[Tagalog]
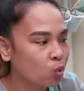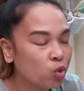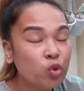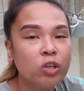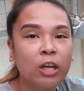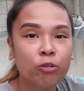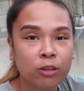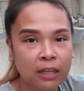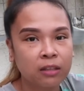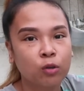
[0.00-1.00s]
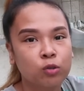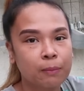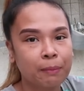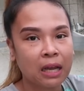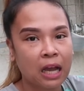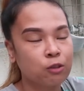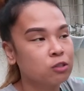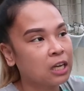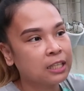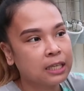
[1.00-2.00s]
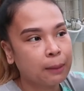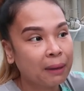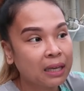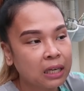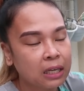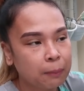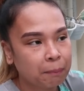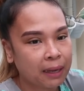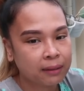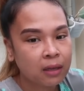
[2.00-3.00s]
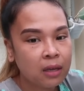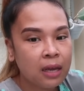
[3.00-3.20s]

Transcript: So, yun lang yung technique ko sa pag aano sa kanila, pagre-repot.